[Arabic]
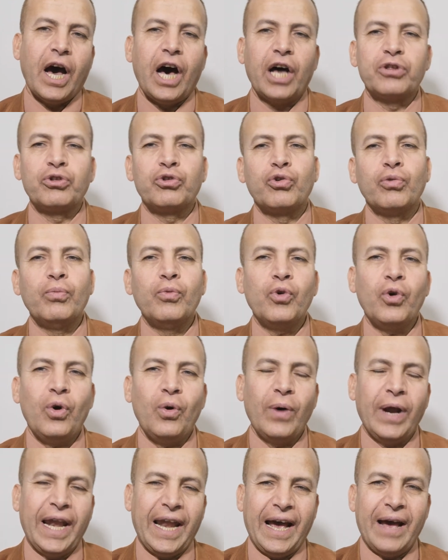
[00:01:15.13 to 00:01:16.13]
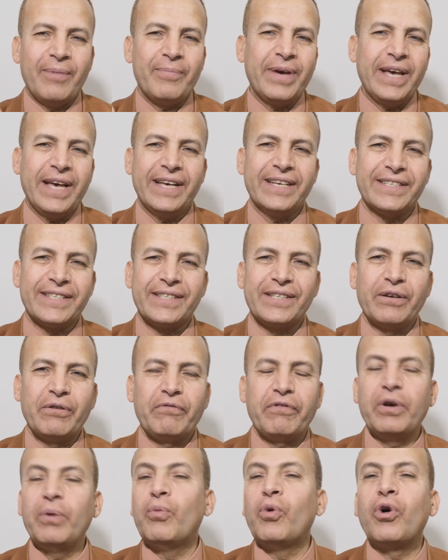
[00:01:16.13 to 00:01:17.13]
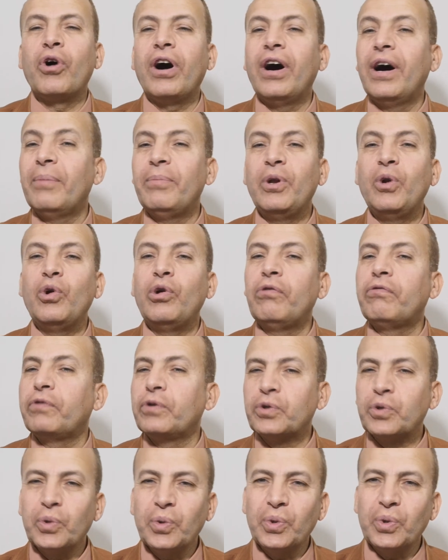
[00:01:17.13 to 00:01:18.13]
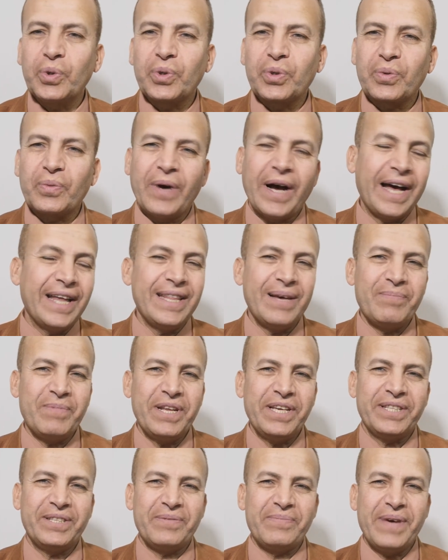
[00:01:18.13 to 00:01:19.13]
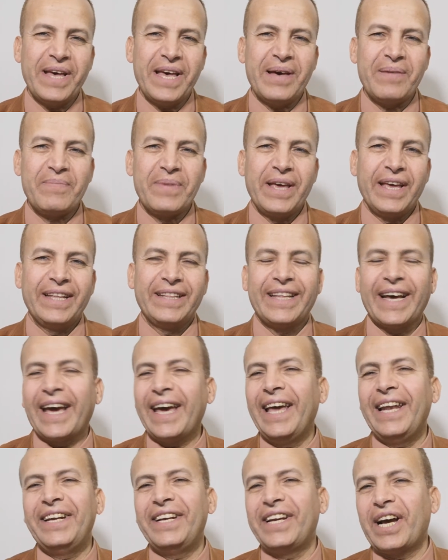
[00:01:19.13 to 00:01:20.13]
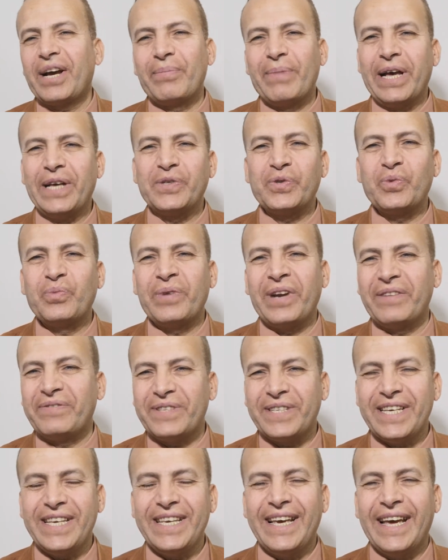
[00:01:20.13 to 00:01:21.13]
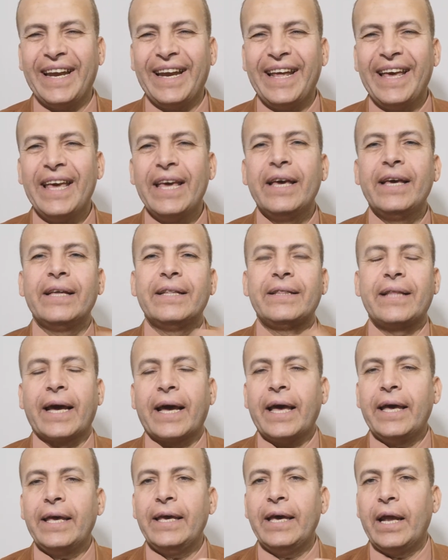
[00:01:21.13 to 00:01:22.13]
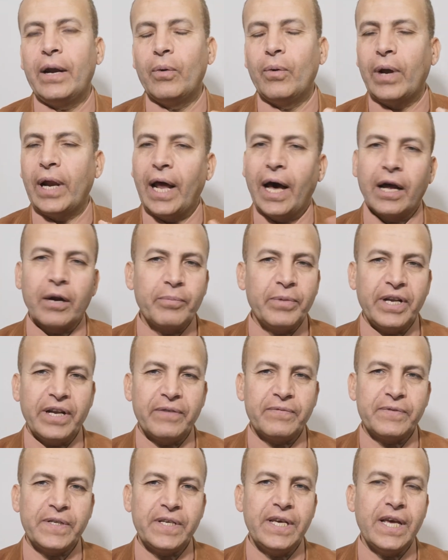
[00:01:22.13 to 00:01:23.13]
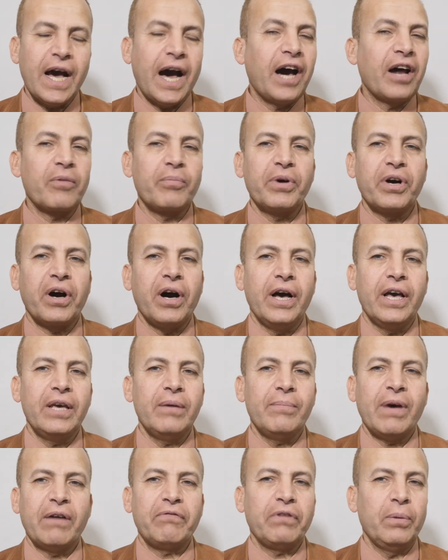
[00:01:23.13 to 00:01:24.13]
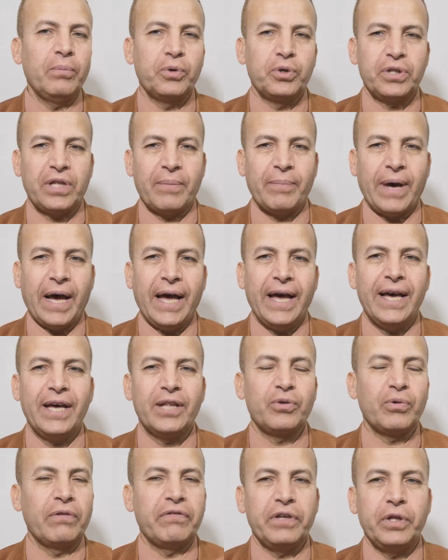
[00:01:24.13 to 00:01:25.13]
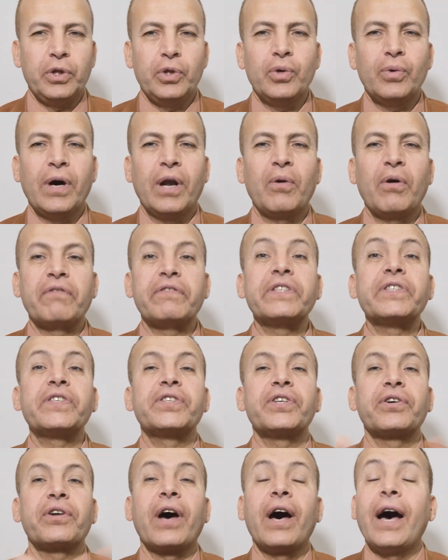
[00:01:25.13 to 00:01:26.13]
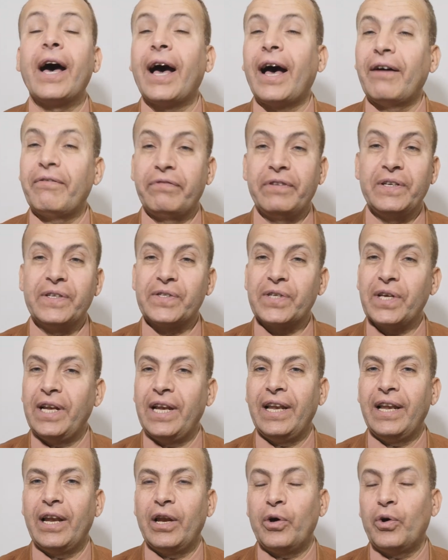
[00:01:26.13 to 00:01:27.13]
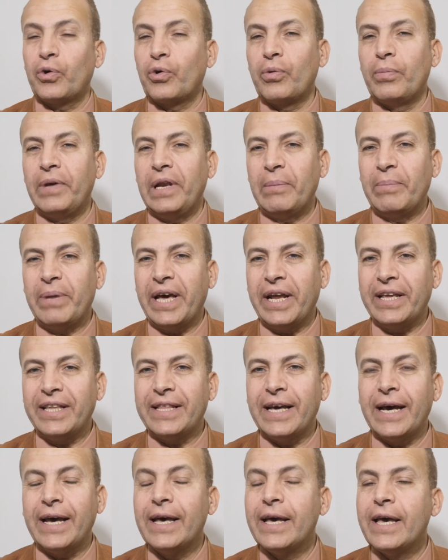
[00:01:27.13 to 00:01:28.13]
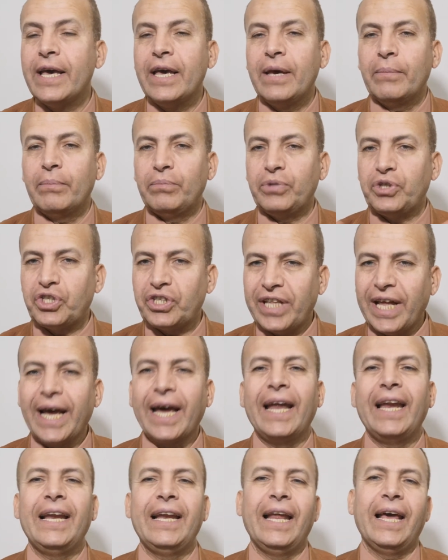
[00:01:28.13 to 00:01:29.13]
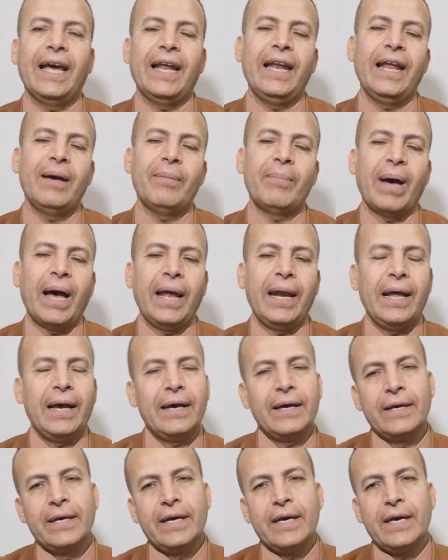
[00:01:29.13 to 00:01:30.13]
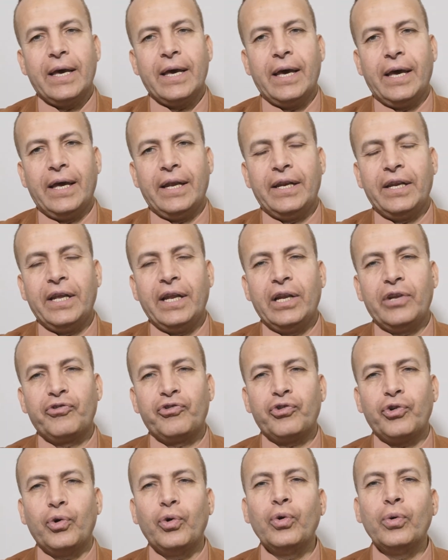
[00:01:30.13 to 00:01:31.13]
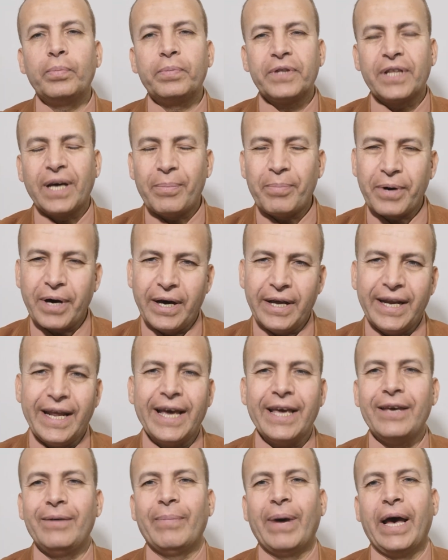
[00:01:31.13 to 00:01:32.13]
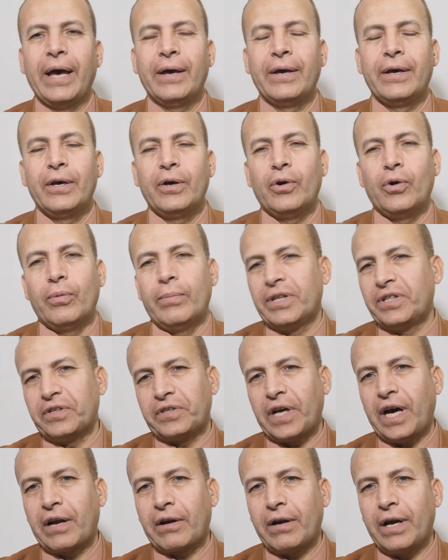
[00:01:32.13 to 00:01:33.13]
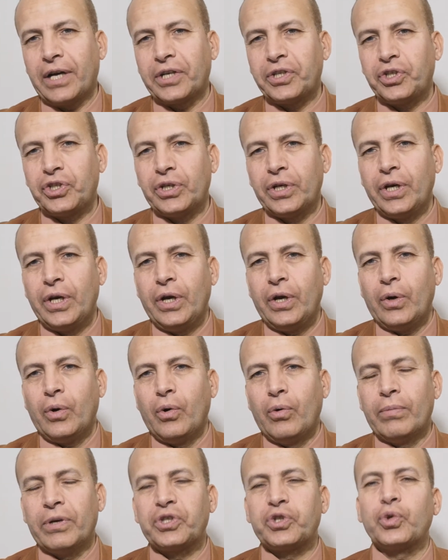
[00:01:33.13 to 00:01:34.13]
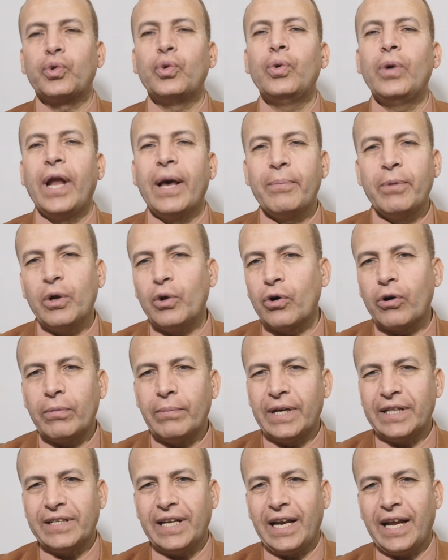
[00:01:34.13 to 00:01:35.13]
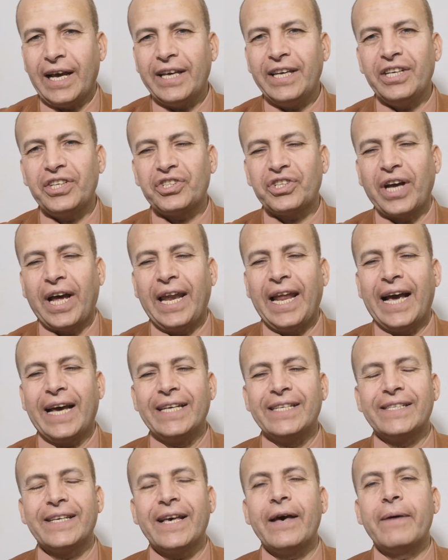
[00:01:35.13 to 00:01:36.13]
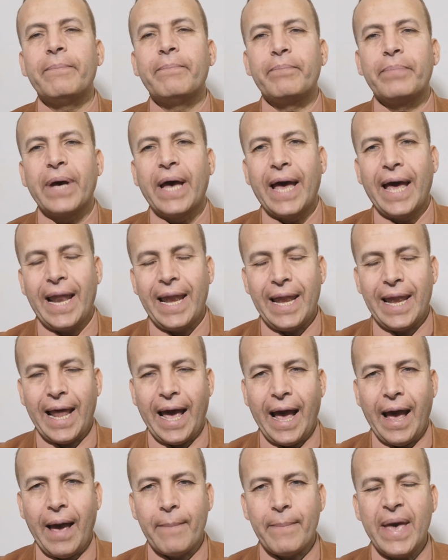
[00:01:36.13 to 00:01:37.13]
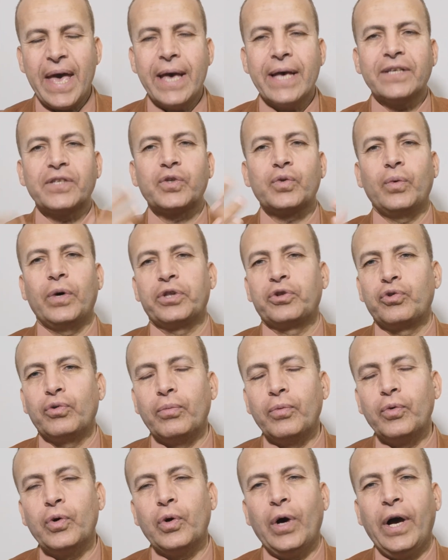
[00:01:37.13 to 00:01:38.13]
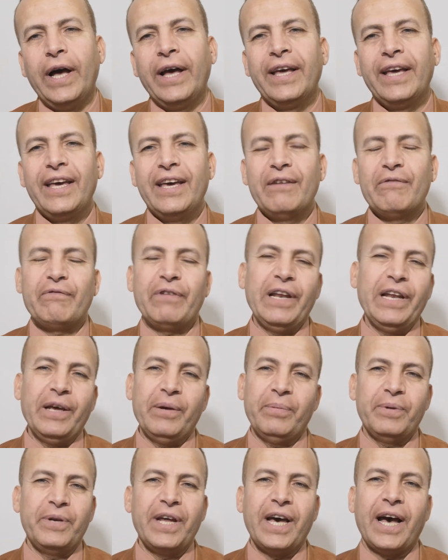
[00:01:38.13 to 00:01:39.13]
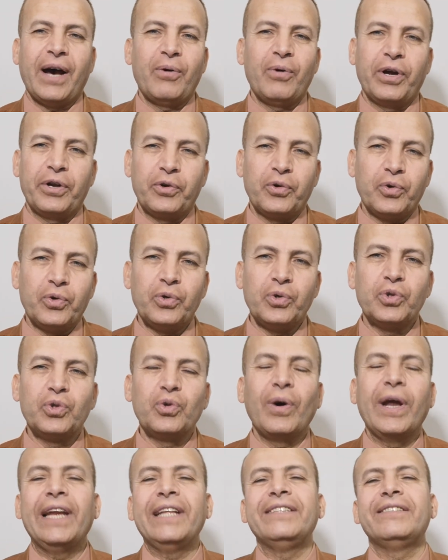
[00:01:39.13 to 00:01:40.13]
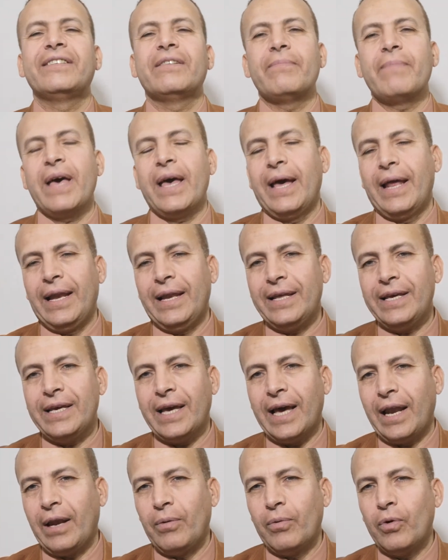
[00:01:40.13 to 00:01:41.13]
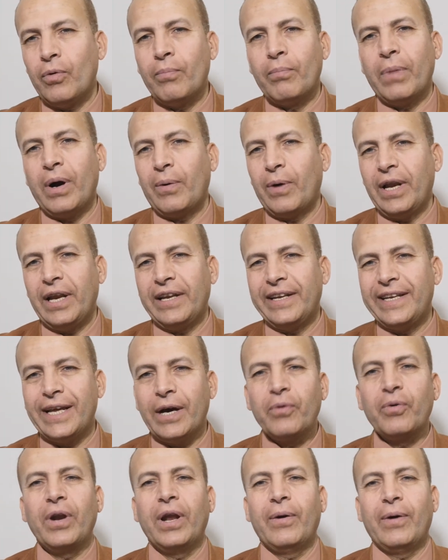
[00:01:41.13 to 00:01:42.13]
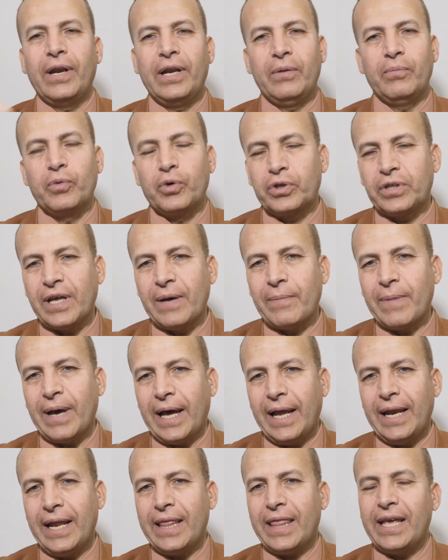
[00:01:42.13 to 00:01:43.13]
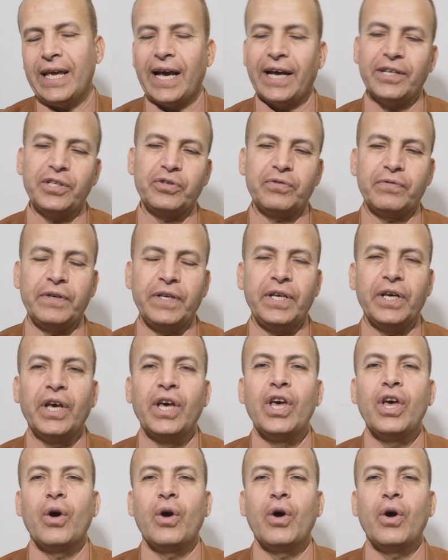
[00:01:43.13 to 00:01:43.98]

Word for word: الطموح والحماس في مقابل الفتور وعدم الاهتمام تخيل انك مهزوم نفسيا تخيل والحرب النفسيه حرب قائمه في المجتمعات وفي الدول وفي الصراع في ظل الحروب البارده اشتغل الاعلام على ان الشعوب تبقى نايمه وما تتحركش ومشغوله بلقمه العيش على حساب الحماس والطموح في الابداع والنهوض والانتماء للامه وللدوله وللمجتمع الذي اعيش فيه